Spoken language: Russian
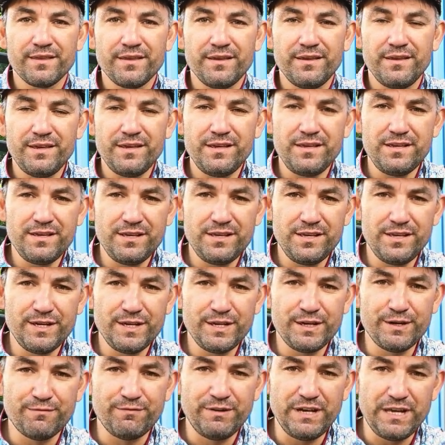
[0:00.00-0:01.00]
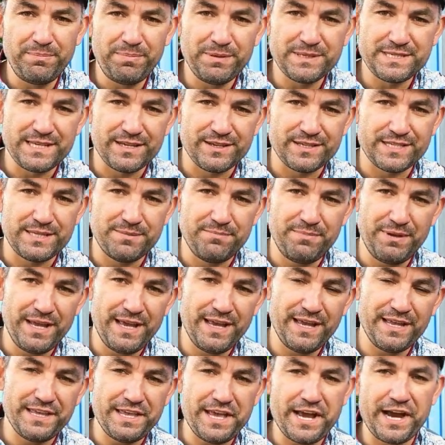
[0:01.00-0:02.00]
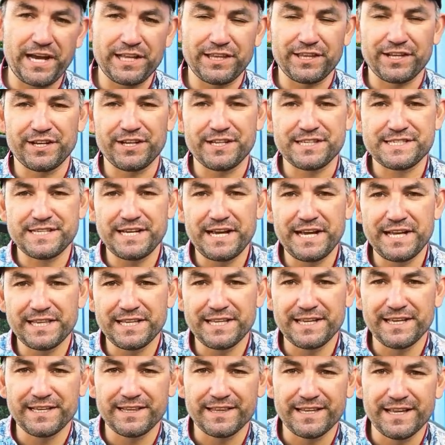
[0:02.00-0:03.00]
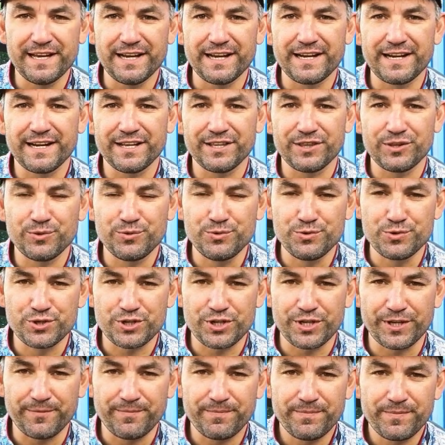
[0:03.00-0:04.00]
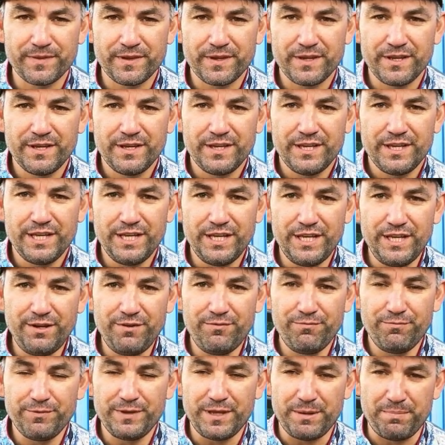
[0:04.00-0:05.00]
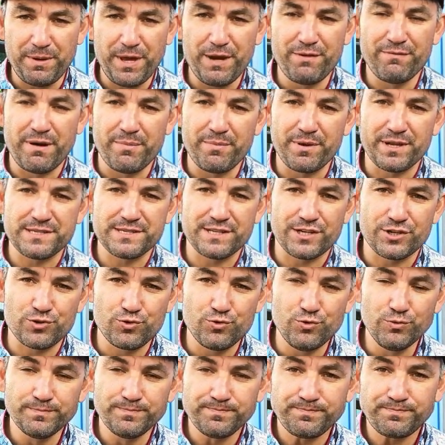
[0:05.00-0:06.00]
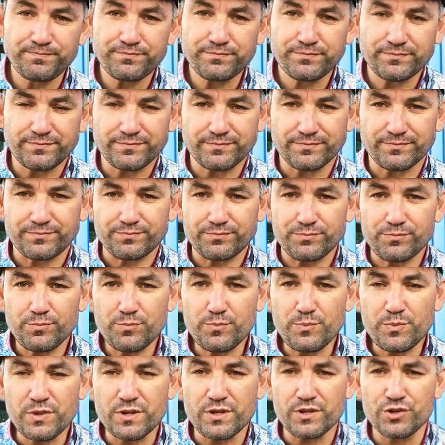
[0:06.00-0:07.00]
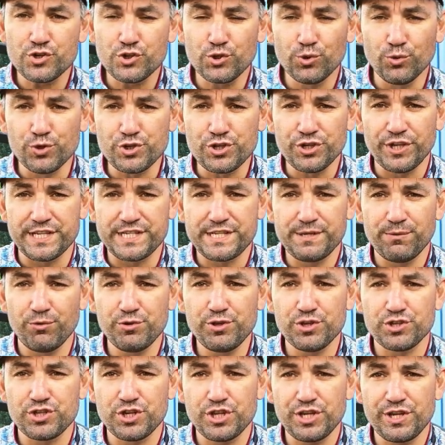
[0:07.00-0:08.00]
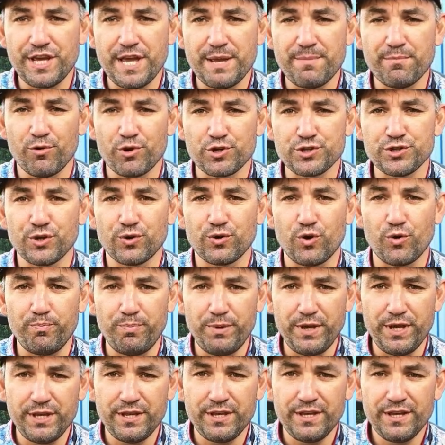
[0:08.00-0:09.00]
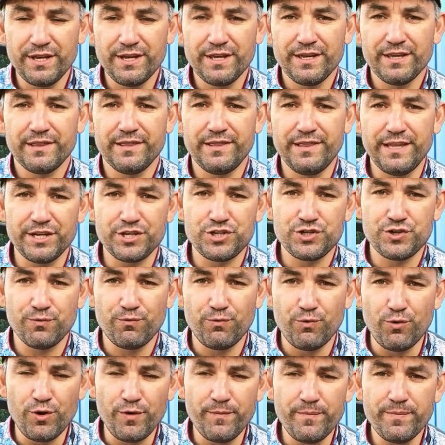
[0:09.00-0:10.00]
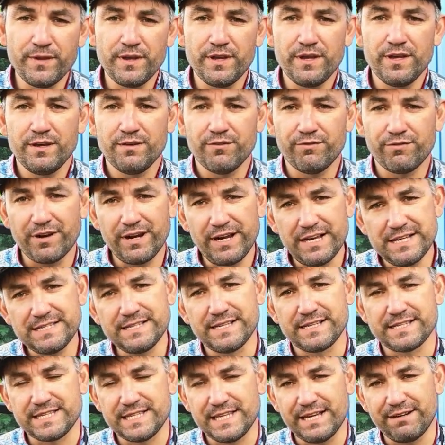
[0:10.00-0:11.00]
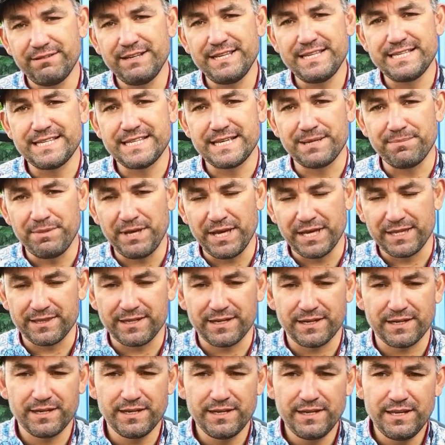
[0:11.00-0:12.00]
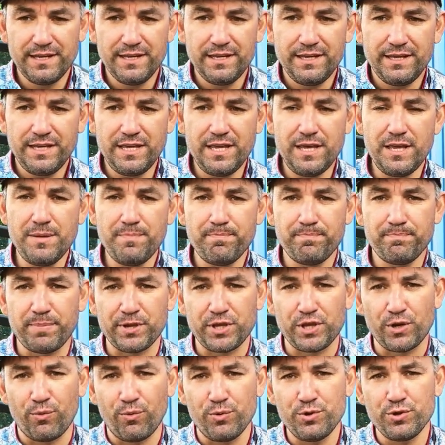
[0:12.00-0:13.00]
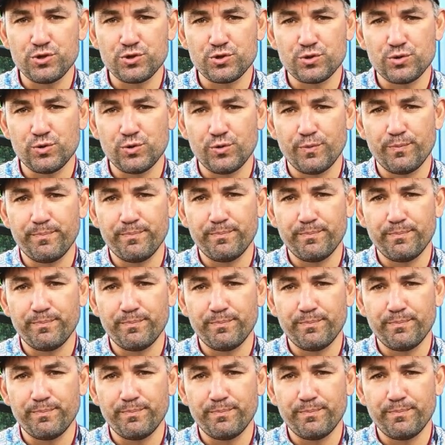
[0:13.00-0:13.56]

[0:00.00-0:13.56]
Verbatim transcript: и выписал себе некоторые цены на катушки. И теперь вам расскажу, что же на сегодняшний день можно купить, для чего в разных ценовых сегментах и потихонечку,